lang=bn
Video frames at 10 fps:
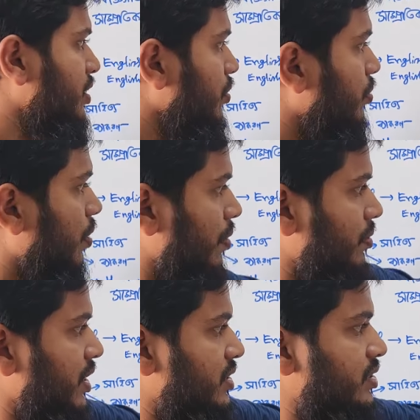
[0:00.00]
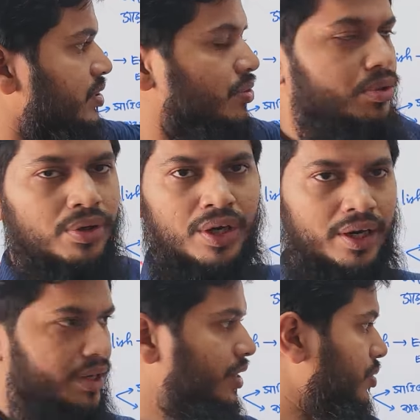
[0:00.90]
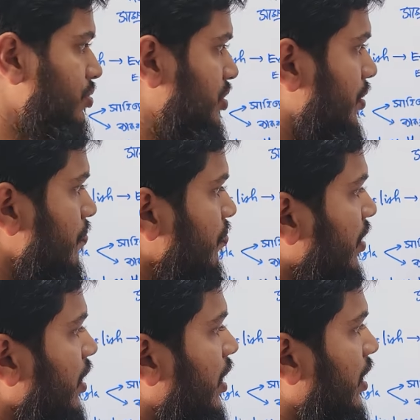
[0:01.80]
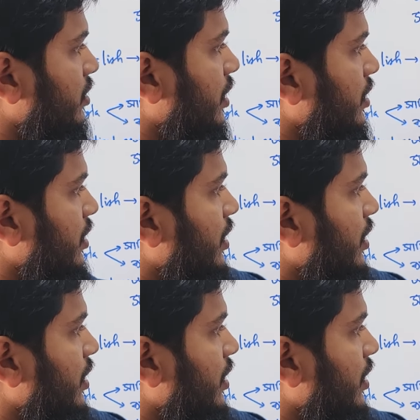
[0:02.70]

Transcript: আসে ওইভাবে আমি লেকচার শিটগুলো রেডি করছি তাহলে